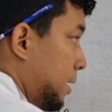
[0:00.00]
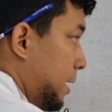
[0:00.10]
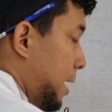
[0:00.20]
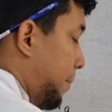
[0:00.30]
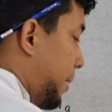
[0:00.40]
y
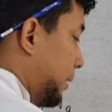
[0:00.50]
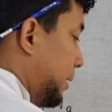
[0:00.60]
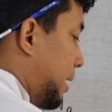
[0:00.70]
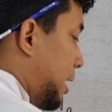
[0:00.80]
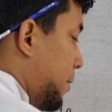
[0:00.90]
en la parte
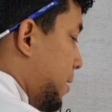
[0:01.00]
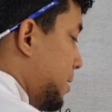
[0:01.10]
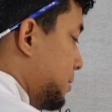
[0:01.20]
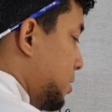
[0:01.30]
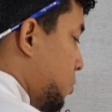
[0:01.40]
de arriba
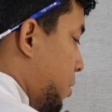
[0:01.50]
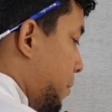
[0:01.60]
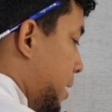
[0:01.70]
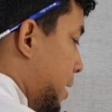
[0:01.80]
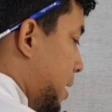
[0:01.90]

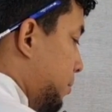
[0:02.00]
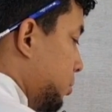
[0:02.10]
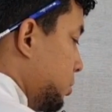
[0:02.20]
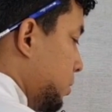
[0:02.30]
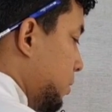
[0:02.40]
19
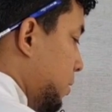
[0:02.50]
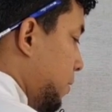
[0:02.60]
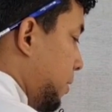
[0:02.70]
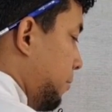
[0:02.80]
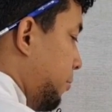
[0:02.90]
gramos
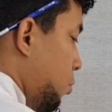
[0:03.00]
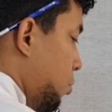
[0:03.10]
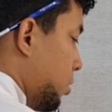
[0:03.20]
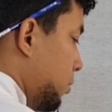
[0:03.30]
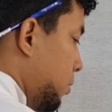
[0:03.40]
de
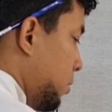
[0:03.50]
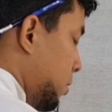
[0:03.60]
flúor.